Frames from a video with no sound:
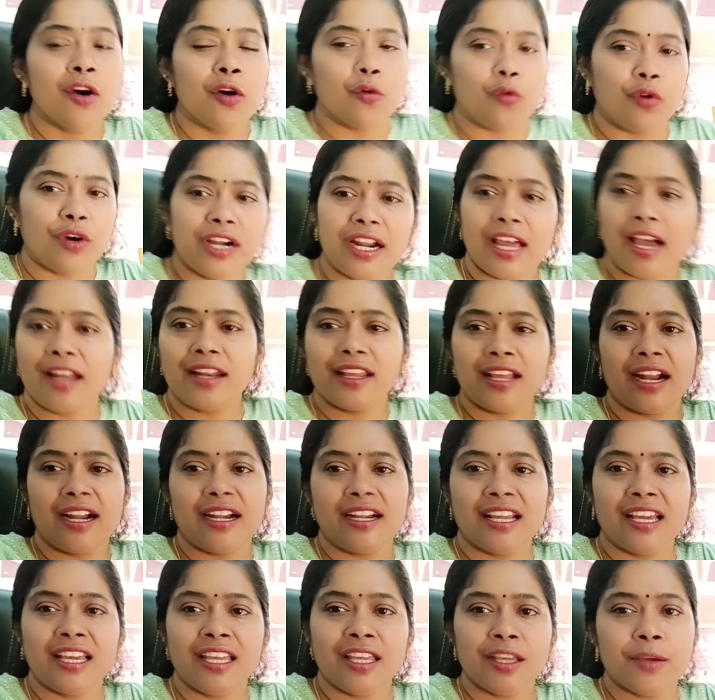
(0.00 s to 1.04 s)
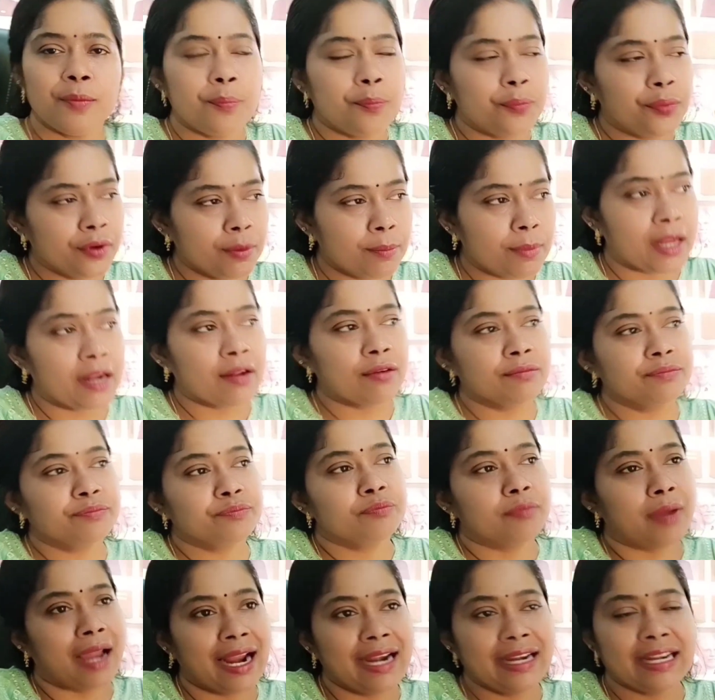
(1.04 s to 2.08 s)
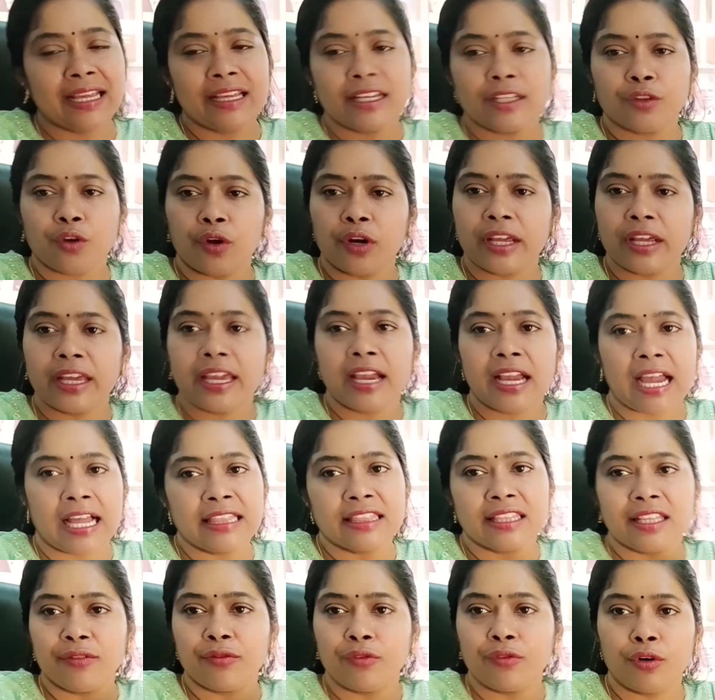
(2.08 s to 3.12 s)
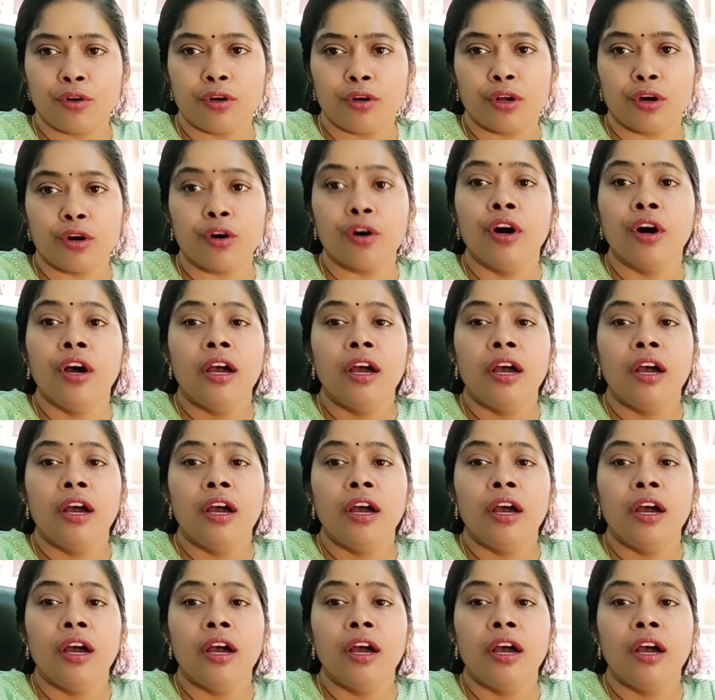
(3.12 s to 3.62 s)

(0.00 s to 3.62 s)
ఉండాలి అంటే ఇప్పుడు మనం బయట దొరికే కల్తీ ఫుడ్లో